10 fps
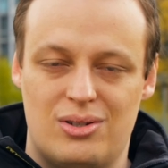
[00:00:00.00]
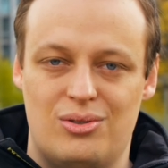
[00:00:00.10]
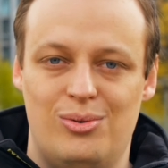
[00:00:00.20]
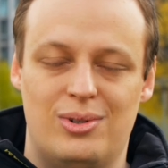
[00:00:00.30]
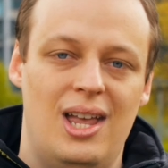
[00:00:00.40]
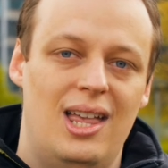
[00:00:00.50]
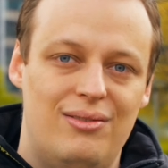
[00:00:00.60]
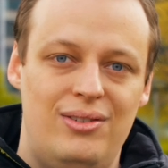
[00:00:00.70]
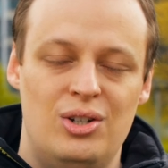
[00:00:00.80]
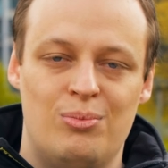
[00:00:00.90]
ist gut,
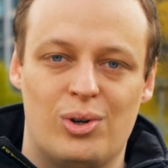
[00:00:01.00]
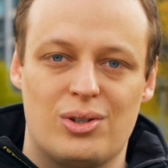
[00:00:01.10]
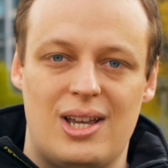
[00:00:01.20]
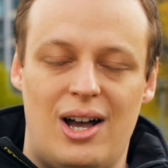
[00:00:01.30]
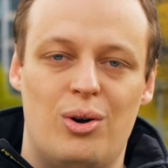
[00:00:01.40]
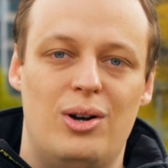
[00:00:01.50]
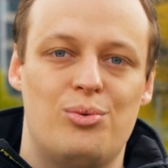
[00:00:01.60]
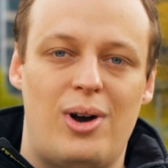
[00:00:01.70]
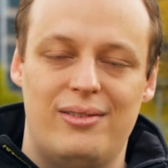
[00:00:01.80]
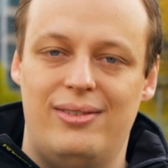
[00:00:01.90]
Videomodus auch,
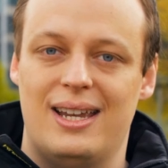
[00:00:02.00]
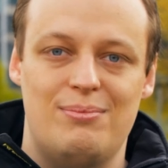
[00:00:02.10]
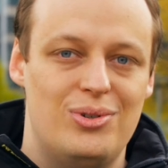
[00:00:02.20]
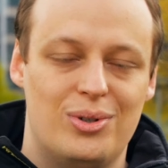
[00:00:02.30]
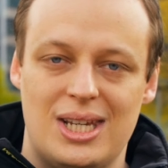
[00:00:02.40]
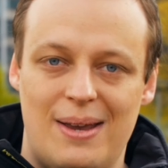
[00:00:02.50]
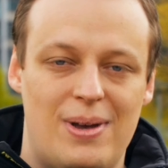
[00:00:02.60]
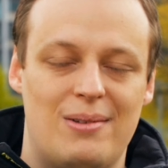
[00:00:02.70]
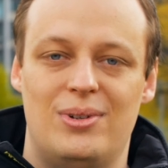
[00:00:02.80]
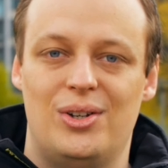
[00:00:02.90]
Wi-Fi plus
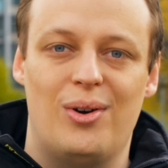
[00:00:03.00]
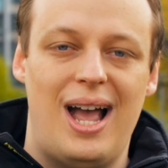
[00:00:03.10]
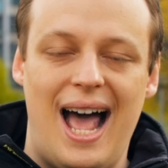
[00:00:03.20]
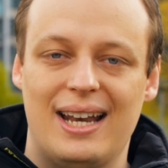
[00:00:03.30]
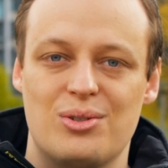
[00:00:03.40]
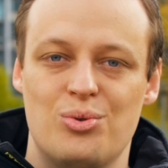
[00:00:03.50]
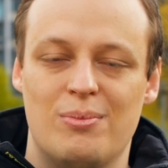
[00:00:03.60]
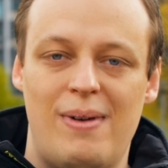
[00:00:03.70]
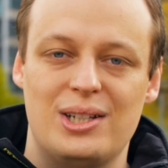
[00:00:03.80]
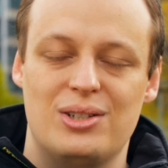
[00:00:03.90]
App-Anbindung, alles gut
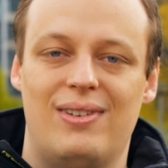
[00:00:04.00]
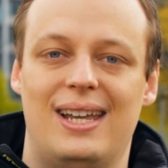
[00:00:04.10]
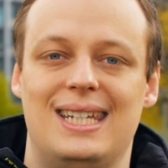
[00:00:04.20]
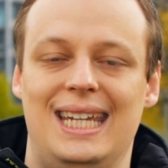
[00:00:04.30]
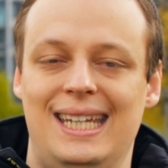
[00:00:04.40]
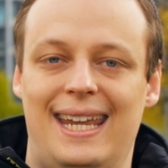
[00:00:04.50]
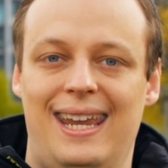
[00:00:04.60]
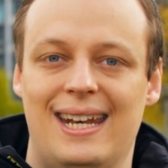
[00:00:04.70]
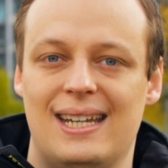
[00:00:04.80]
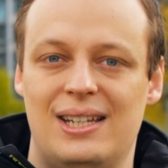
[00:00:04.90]
gemacht soweit in der
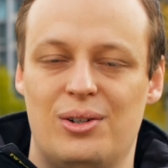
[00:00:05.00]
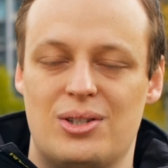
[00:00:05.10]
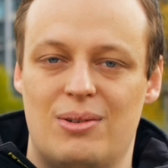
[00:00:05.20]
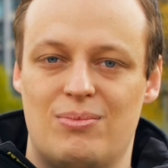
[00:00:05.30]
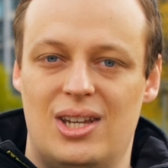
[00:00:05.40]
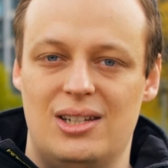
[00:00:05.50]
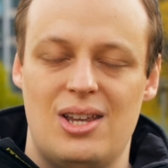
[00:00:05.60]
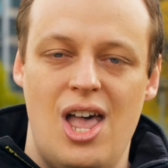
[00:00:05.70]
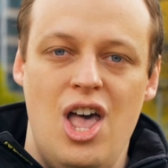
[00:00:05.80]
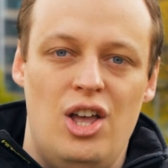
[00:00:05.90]
Canon EOS M6.
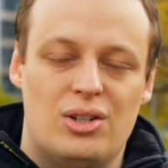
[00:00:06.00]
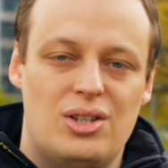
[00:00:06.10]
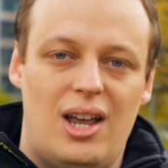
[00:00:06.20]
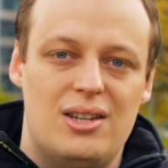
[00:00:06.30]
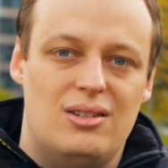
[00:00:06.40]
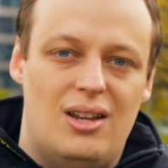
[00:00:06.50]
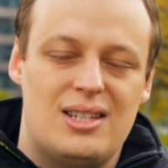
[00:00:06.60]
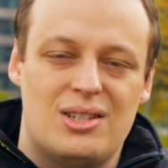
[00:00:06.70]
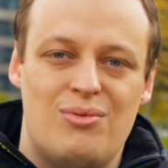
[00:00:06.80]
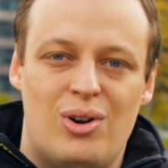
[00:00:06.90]
Das heißt, es
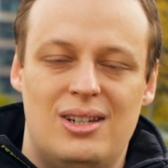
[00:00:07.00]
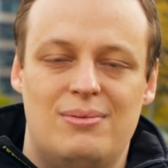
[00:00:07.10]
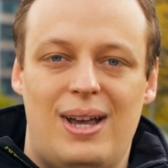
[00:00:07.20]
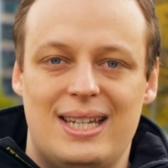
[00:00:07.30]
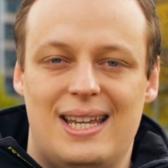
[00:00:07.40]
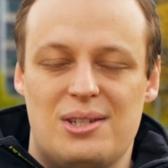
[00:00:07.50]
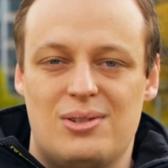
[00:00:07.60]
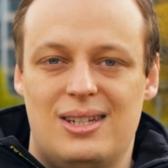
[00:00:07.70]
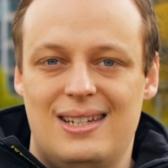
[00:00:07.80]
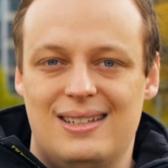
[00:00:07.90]
ist wirklich
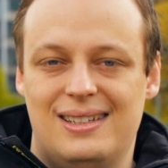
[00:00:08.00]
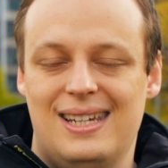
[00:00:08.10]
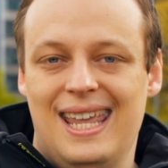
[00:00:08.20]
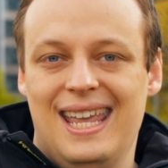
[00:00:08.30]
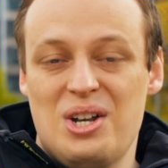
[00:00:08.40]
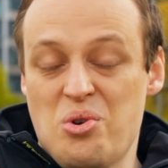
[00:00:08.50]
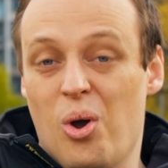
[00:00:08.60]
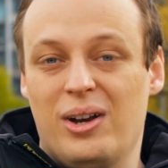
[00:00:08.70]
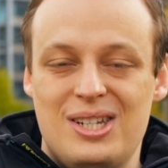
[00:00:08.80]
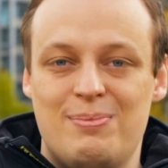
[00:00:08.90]
preis-leistungstechnisch
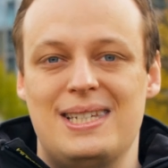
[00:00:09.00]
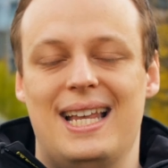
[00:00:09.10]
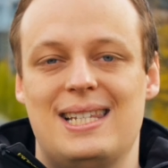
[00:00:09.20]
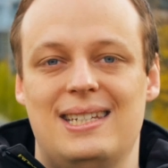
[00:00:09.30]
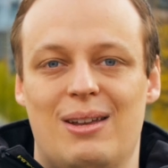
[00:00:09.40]
deutlich besser als die